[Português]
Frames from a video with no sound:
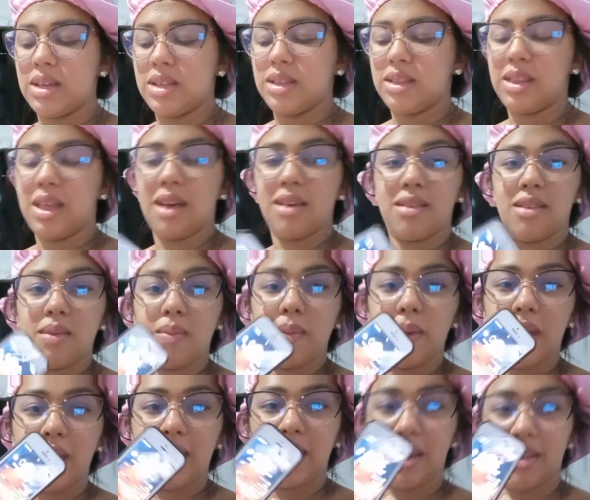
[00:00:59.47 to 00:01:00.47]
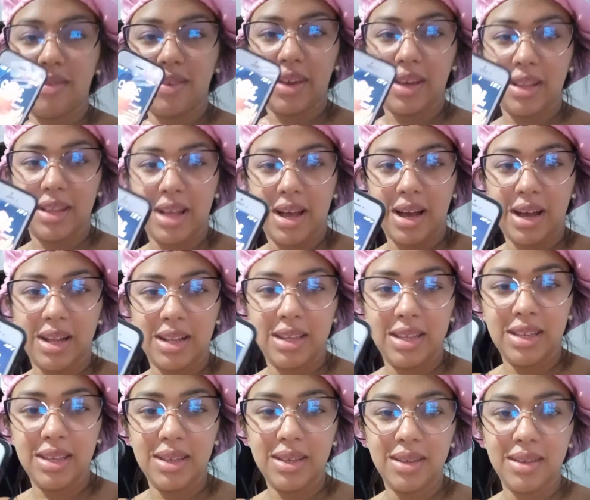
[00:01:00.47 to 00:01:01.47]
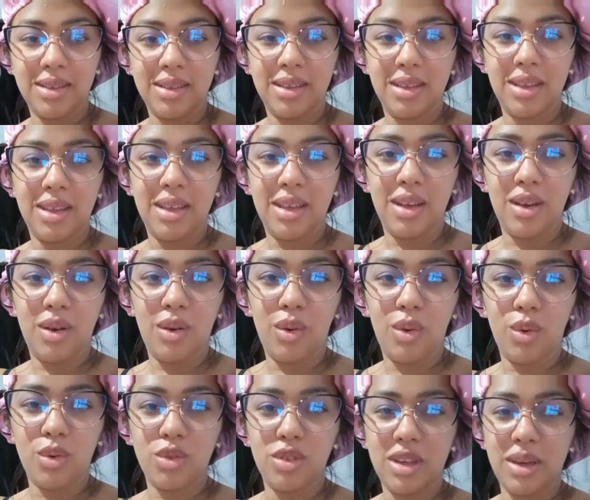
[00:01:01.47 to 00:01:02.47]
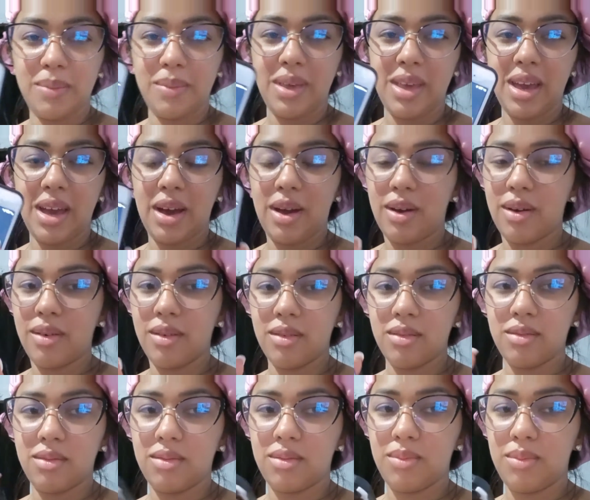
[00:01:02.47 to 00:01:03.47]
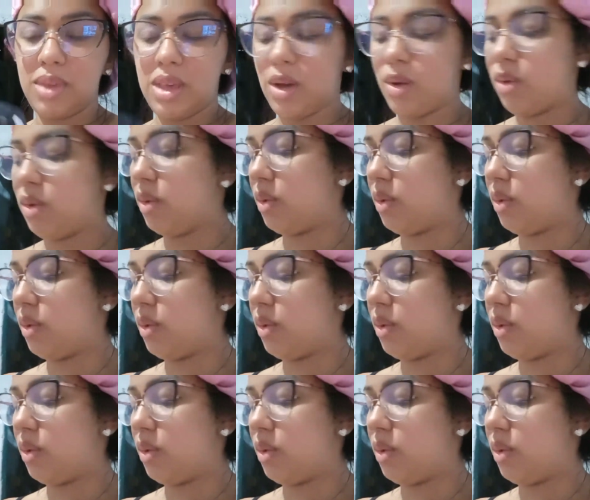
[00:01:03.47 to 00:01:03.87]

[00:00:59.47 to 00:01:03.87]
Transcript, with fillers: 10 e meia, na verdade. Hoje é minha, minha